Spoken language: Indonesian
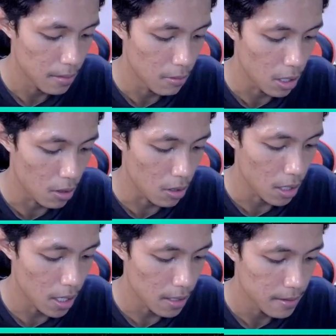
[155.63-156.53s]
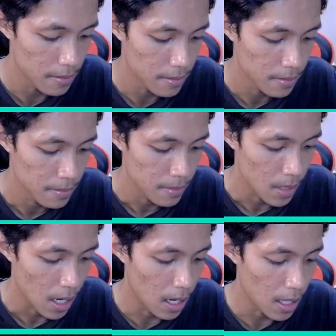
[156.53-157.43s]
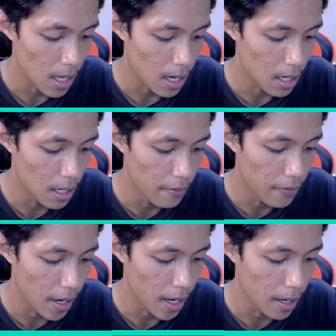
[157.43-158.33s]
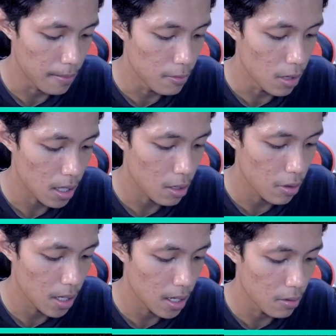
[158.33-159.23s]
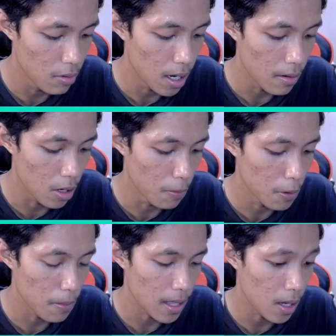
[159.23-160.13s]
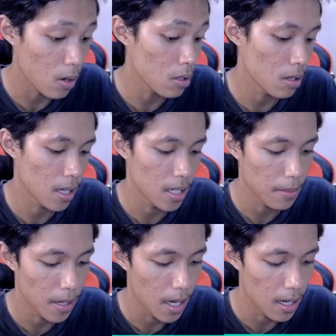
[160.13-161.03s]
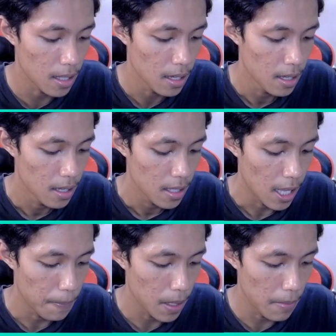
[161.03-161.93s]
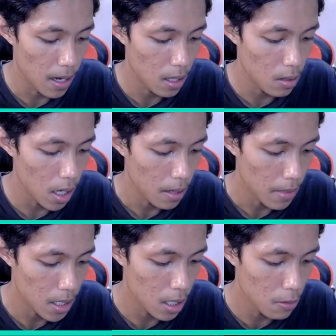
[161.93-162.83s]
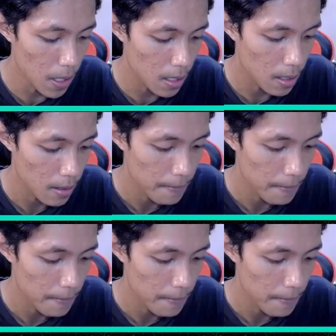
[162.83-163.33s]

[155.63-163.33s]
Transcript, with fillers: Buat hoknya Karena nanti akan ngedefend buat queennya juga, walaupun mati konyol, guys ya Mega Knight. Tapi emang itu eh masih hidup, guys.